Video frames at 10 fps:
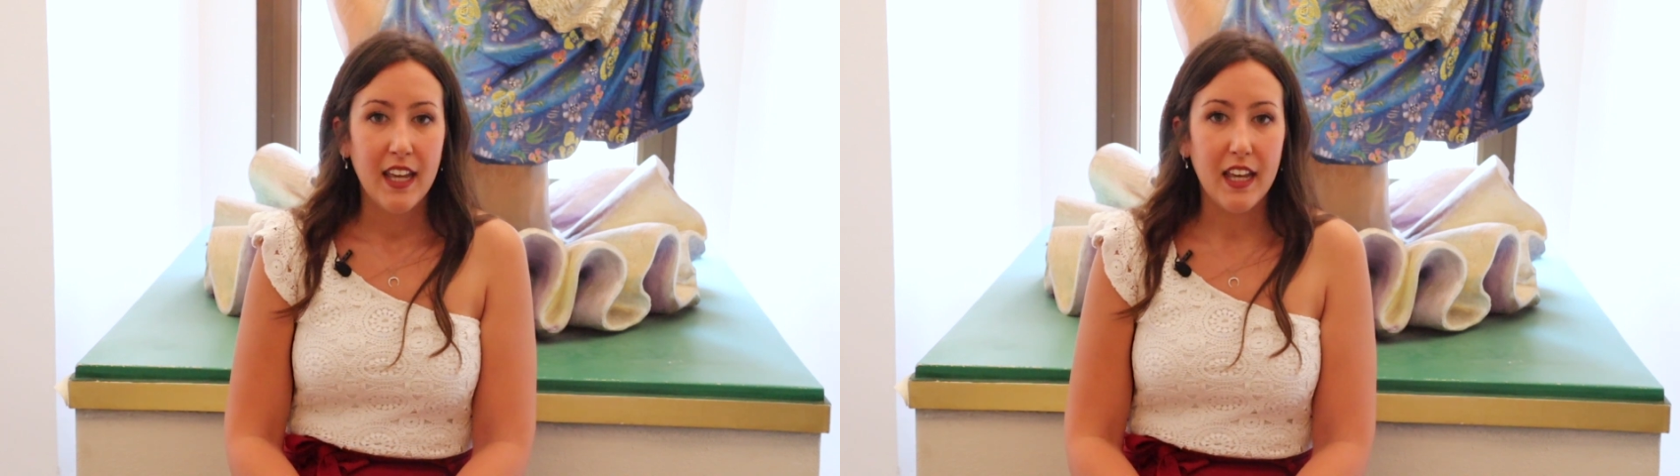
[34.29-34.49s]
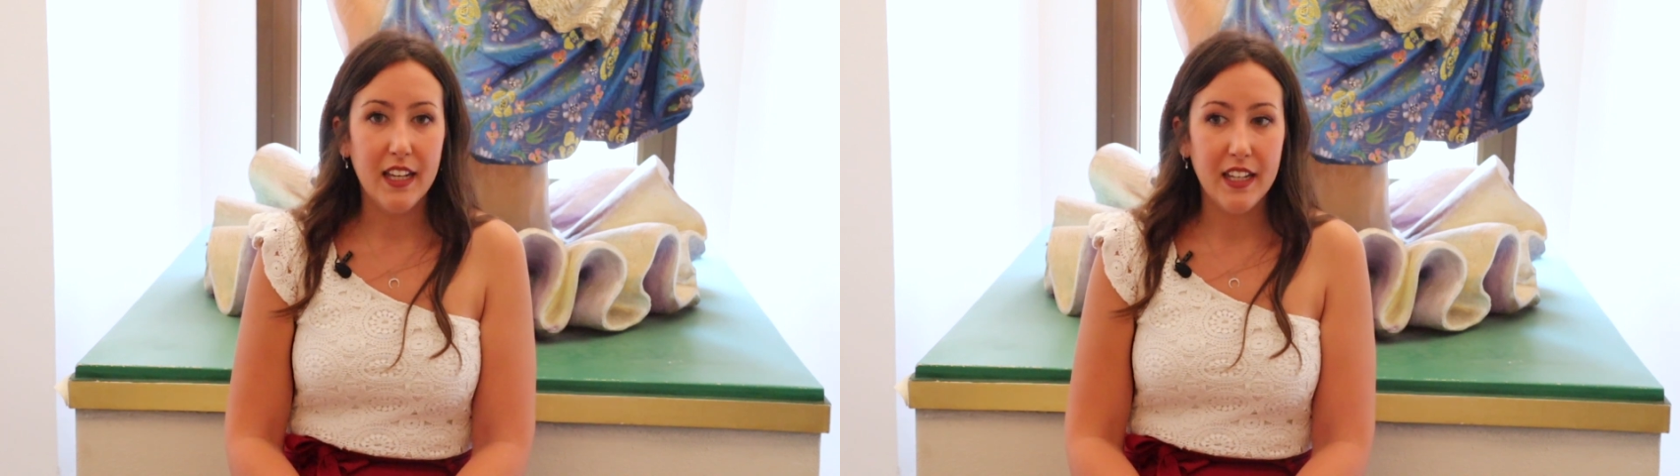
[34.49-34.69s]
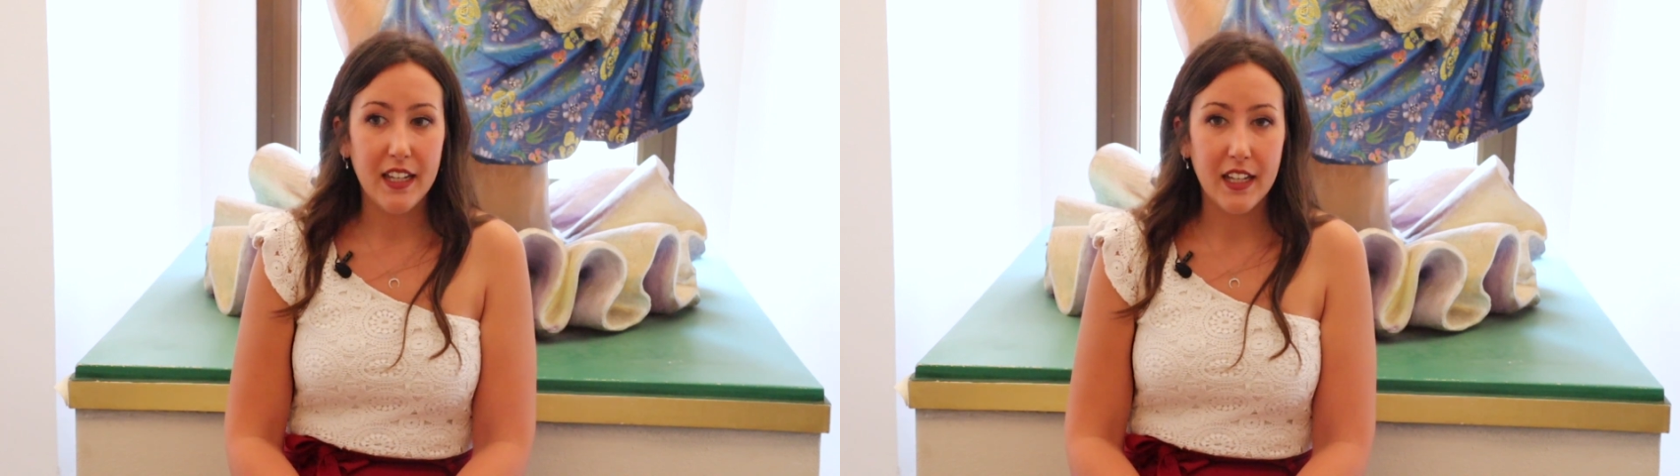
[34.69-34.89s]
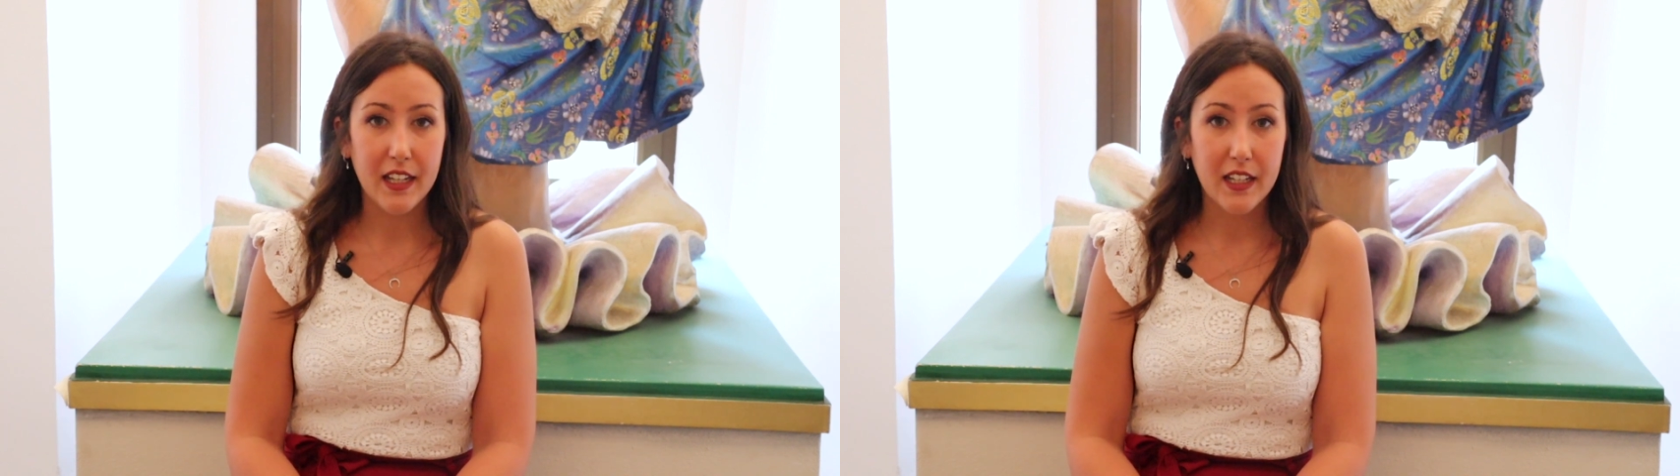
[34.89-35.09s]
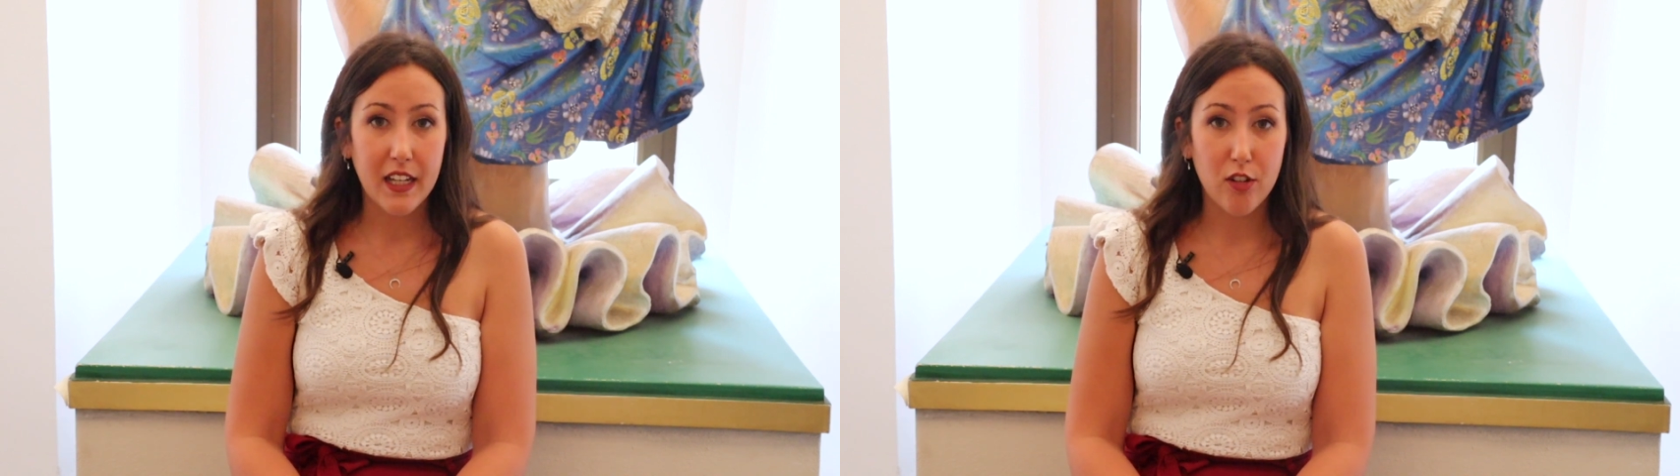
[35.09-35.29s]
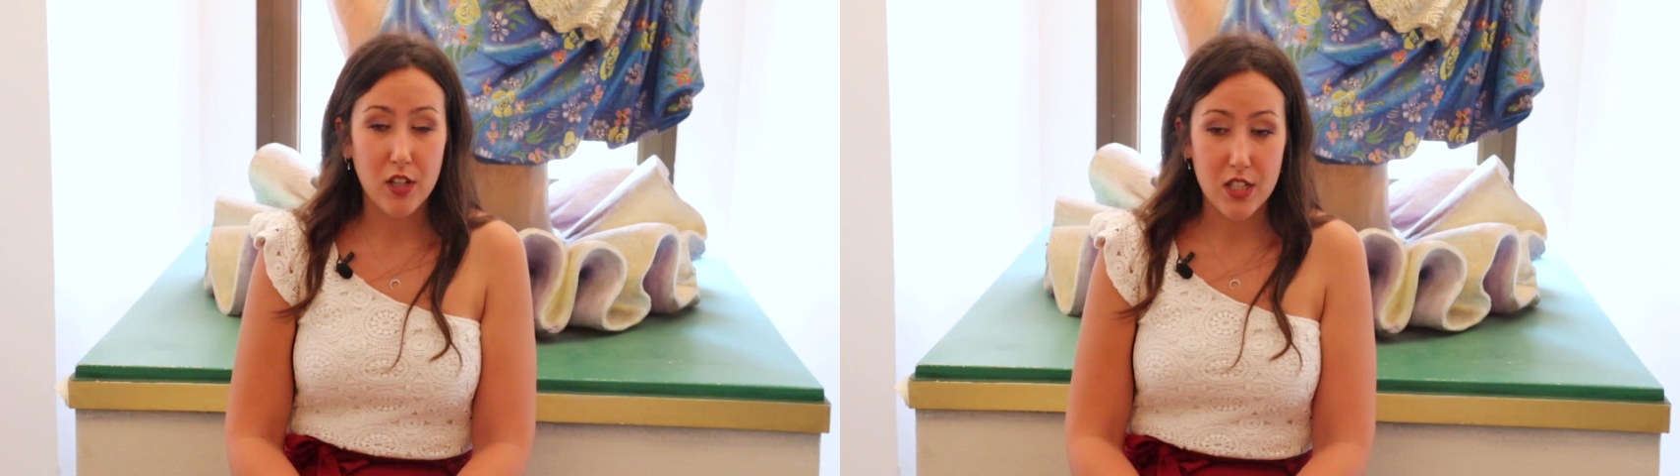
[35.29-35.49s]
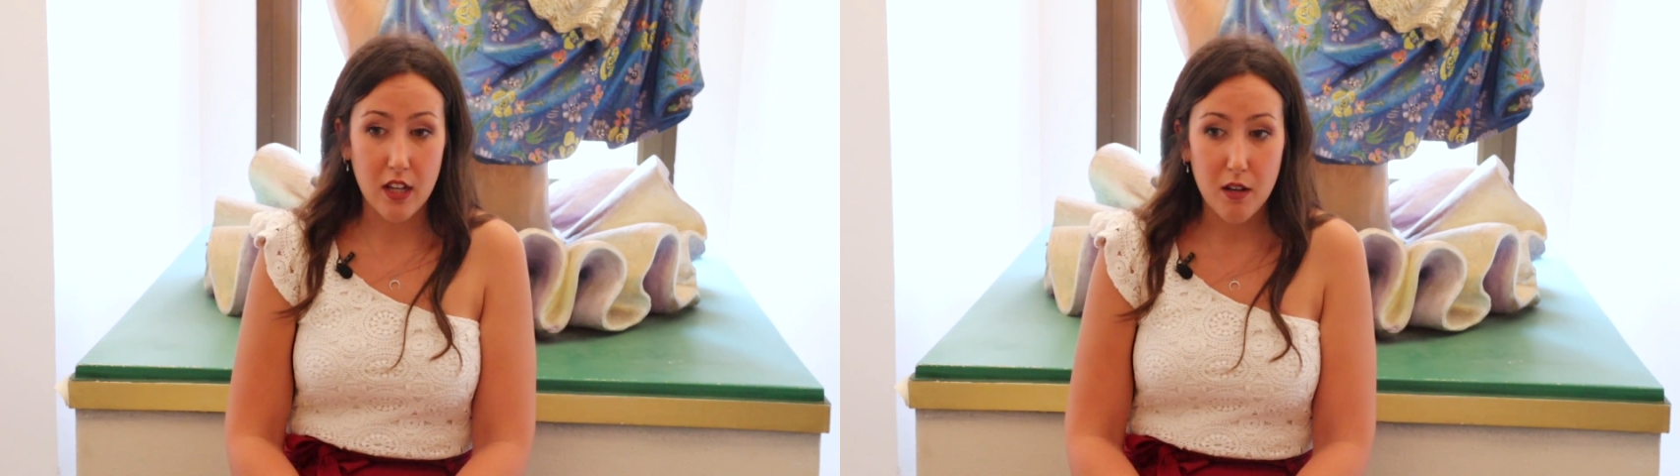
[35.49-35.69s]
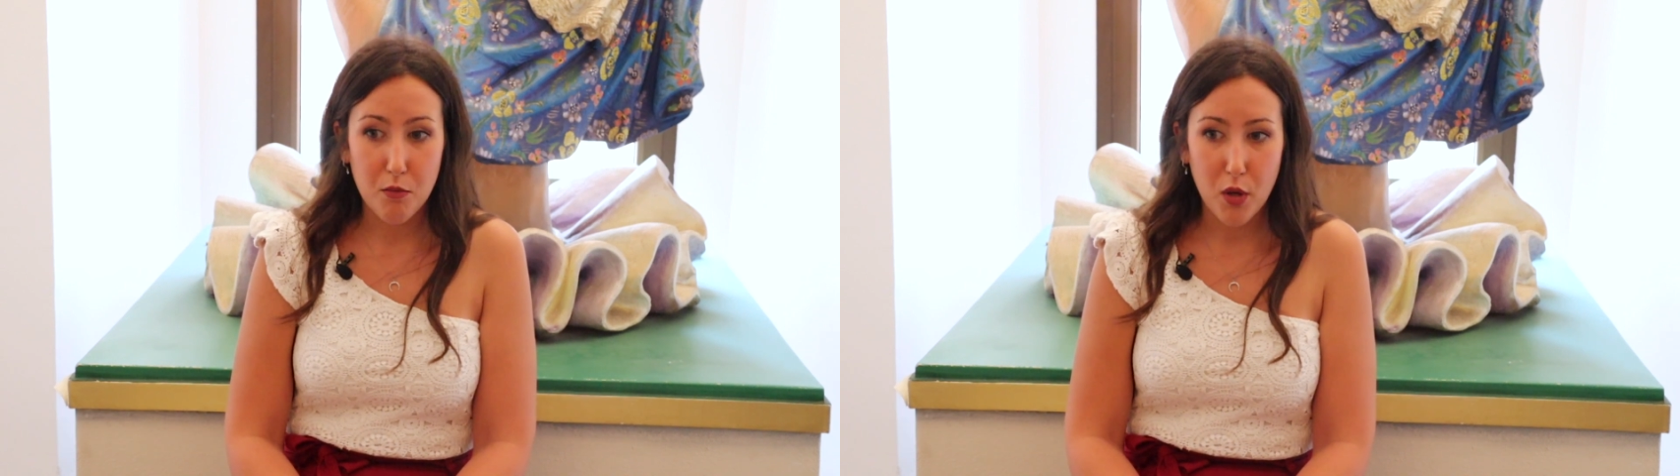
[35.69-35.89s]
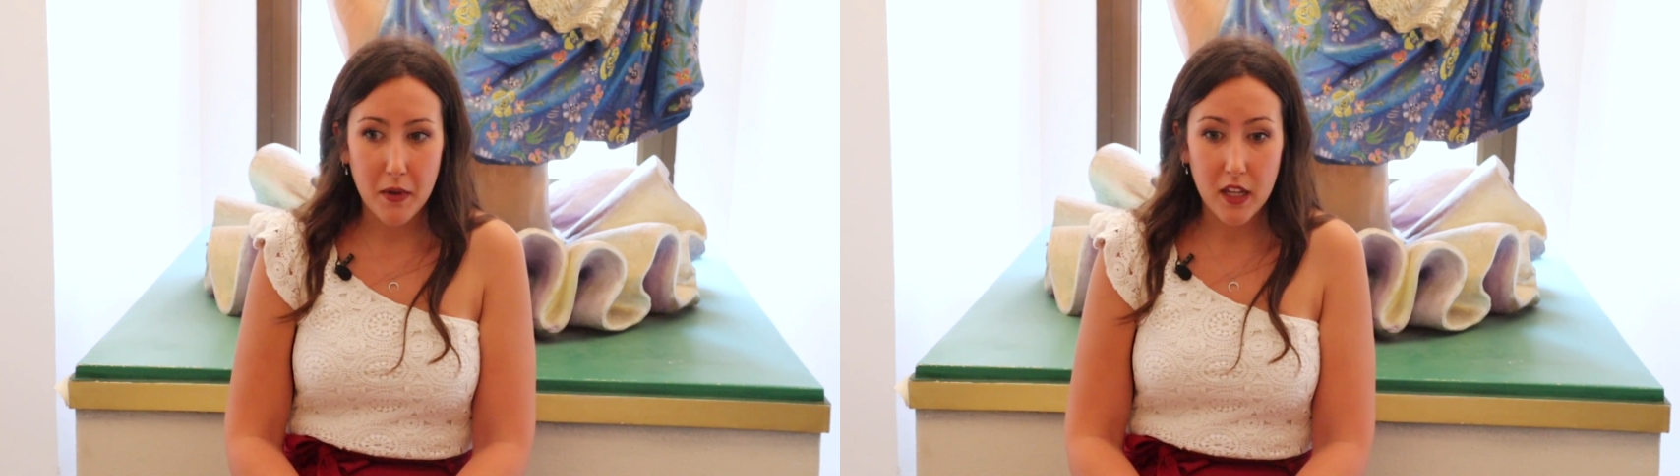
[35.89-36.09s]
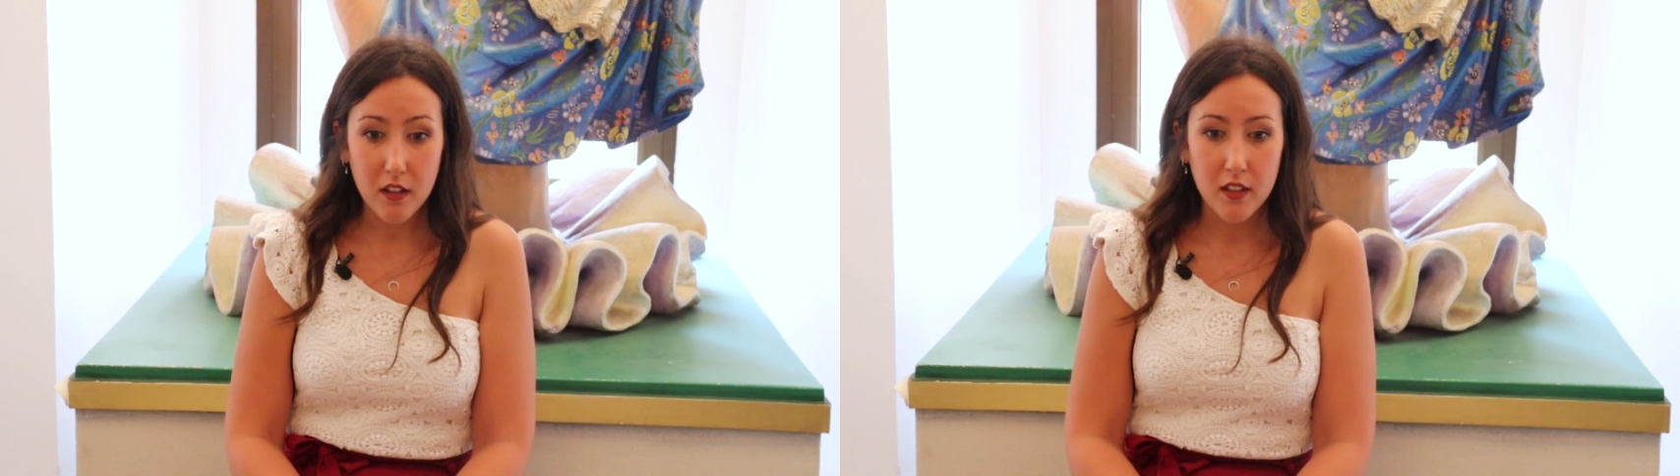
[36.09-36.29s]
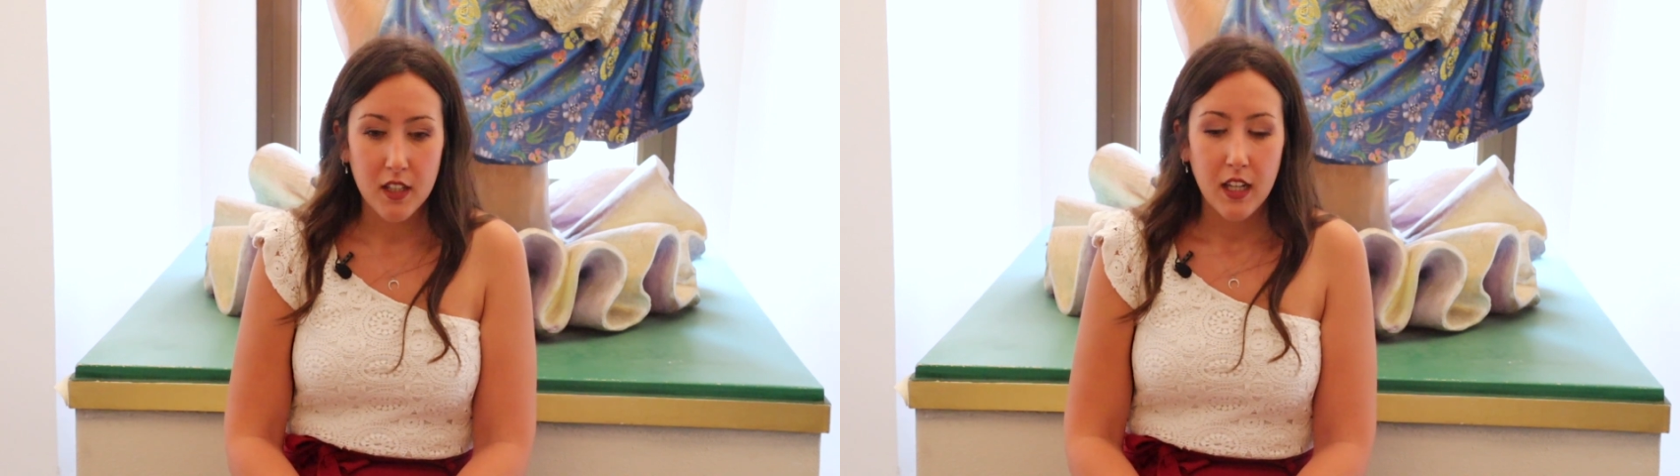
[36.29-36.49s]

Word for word: Eh, creo que estaba muy bien